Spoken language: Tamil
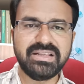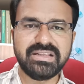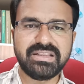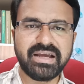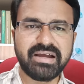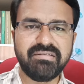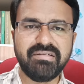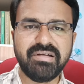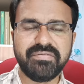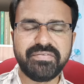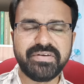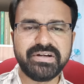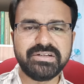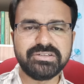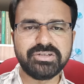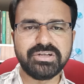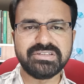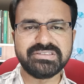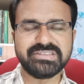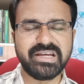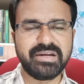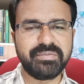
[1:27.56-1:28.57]
இந்த தகவலை
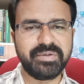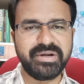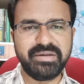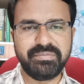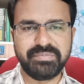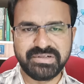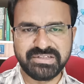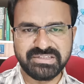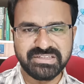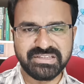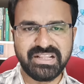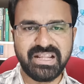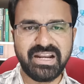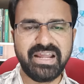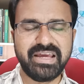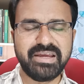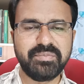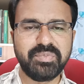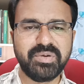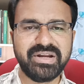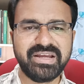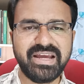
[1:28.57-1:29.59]
ஃப்ரெண்ட்ஸோட ஷேர் பண்ணி பிடிச்சிருந்தா
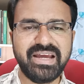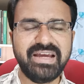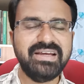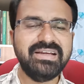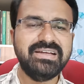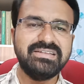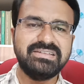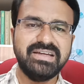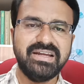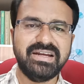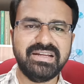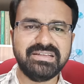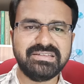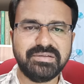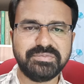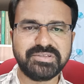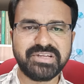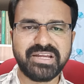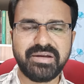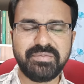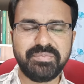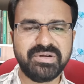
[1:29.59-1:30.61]
லைக் பண்ணுங்கள் சேனலை
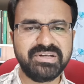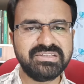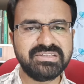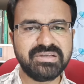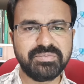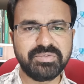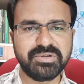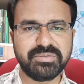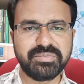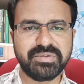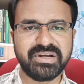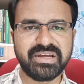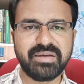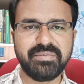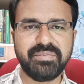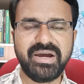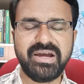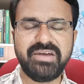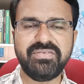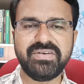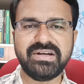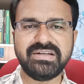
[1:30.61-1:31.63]
சப்ஸ்கிரைப் பண்ணி சப்போர்ட்
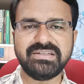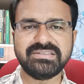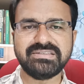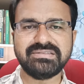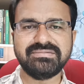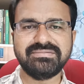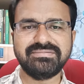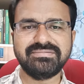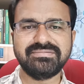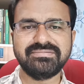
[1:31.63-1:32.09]
பண்ணுங்கள் பாய் ஃப்ரெண்ட்ஸ்